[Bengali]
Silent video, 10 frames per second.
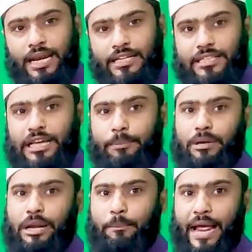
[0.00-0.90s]
এটি দিয়ে
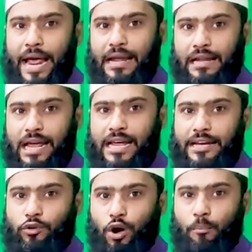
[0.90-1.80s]
আপনারা ফ্যান
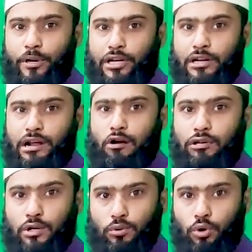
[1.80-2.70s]
লাইট কম্পিউটার
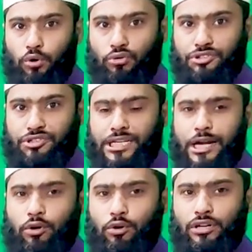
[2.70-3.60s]
রাউটার অনু যে
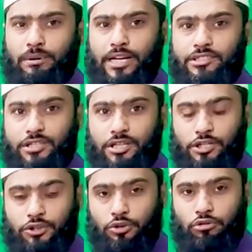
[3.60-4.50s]
কোনো ডিভাইস
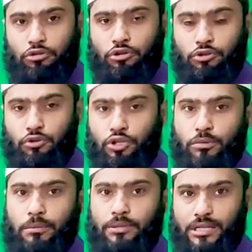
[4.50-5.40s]
সুস্থ
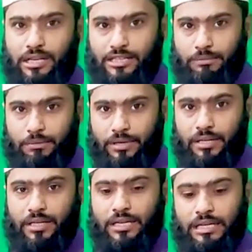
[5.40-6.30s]
সুন্দরভাবে চালাইতে পারবেন
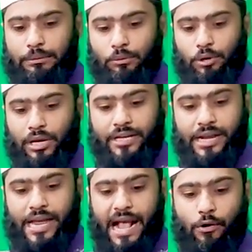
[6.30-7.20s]
এবং এটা
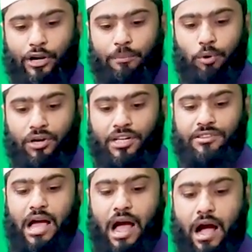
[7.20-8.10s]
অ্যাকোরেট ভোল্টেজ
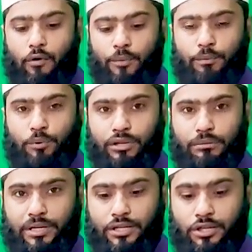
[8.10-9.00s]
আউটপুট
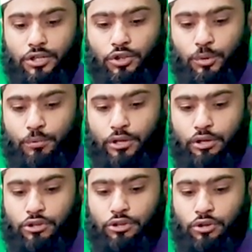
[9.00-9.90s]
দিবে সুপ্রিয়
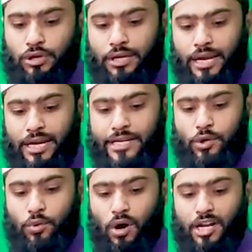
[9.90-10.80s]
দর্শক এটি
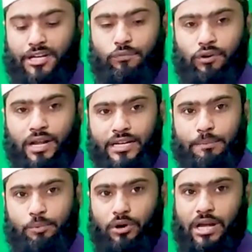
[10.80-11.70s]
কোয়ালিটিফুল
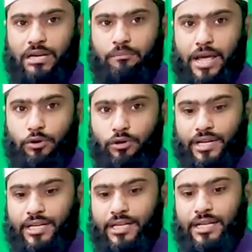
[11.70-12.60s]
একটি প্রোডাক্ট
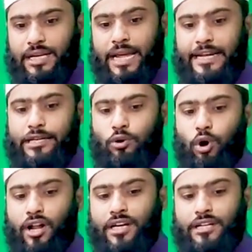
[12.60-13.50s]
মাইক্রোটেকের এটির
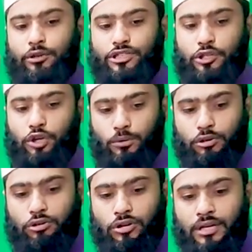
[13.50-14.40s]
ওয়ারেন্টি হচ্ছে দুই
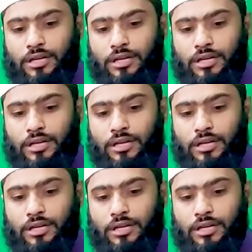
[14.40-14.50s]
বছর